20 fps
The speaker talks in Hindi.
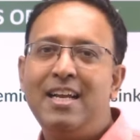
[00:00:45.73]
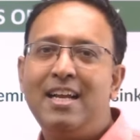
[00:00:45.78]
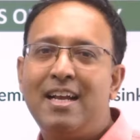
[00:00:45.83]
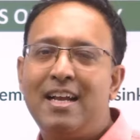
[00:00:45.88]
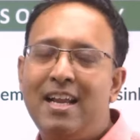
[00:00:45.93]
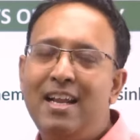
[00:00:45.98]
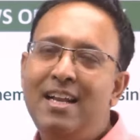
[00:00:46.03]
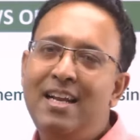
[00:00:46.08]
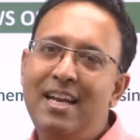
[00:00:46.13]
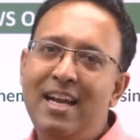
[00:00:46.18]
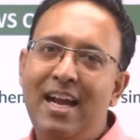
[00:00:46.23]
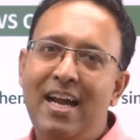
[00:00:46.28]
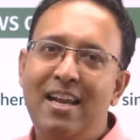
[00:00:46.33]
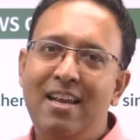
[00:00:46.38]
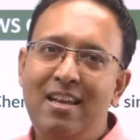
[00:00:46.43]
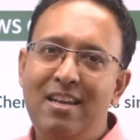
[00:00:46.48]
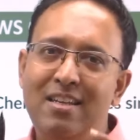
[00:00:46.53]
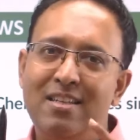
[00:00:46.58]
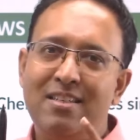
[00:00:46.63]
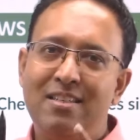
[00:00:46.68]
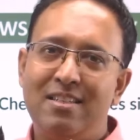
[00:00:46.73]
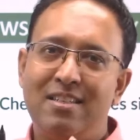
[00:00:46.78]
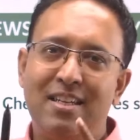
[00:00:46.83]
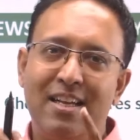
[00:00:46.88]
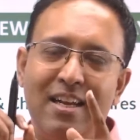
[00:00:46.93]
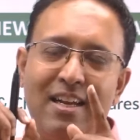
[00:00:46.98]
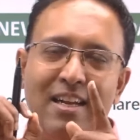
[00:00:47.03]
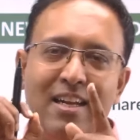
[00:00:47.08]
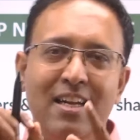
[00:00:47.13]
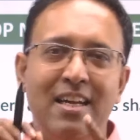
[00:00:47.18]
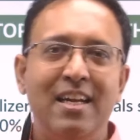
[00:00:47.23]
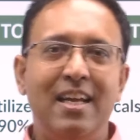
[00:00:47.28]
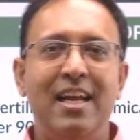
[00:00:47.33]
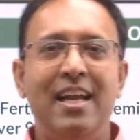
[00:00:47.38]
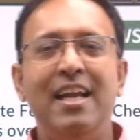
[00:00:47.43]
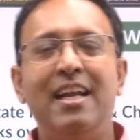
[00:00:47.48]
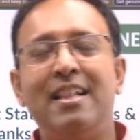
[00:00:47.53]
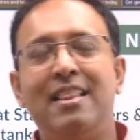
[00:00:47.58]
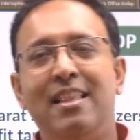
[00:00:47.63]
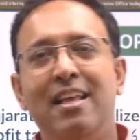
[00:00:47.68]
कल के एनालिसिस के लिए
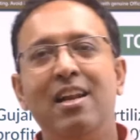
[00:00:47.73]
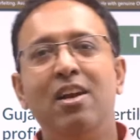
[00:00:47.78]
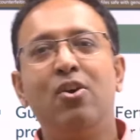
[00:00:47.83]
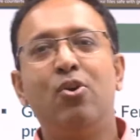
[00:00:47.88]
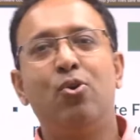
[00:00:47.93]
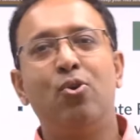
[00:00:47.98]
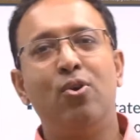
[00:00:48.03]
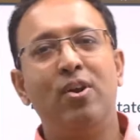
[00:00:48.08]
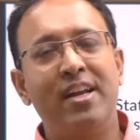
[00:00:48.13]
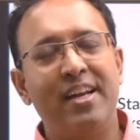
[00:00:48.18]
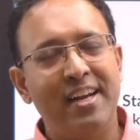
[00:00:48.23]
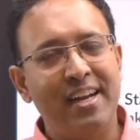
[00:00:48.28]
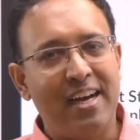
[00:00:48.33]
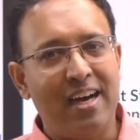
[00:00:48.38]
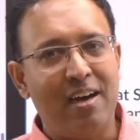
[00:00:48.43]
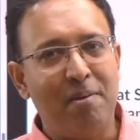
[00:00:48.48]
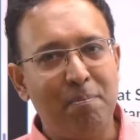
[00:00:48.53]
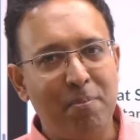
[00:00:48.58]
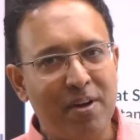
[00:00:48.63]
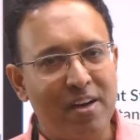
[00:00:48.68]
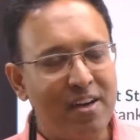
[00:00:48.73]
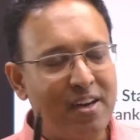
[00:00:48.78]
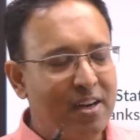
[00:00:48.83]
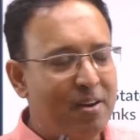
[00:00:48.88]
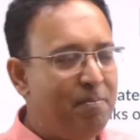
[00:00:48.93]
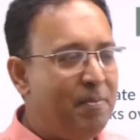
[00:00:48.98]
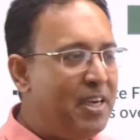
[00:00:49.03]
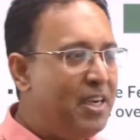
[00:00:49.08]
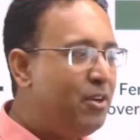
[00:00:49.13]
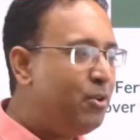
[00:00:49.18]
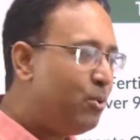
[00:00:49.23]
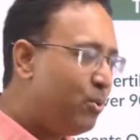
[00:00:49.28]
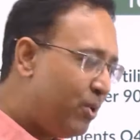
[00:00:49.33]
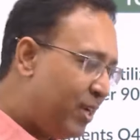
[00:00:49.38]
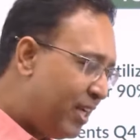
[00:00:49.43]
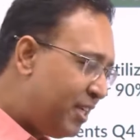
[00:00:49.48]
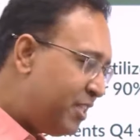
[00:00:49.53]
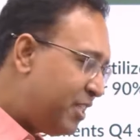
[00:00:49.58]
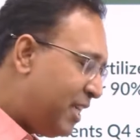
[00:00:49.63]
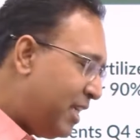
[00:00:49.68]
एक दिल खोल के आपका कमेंट
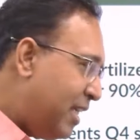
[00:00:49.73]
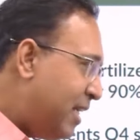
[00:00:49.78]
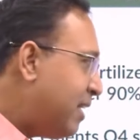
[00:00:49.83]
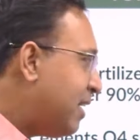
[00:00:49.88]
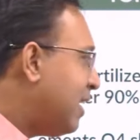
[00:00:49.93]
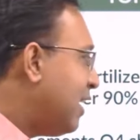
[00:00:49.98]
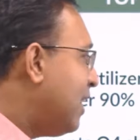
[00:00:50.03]
होना चाहिए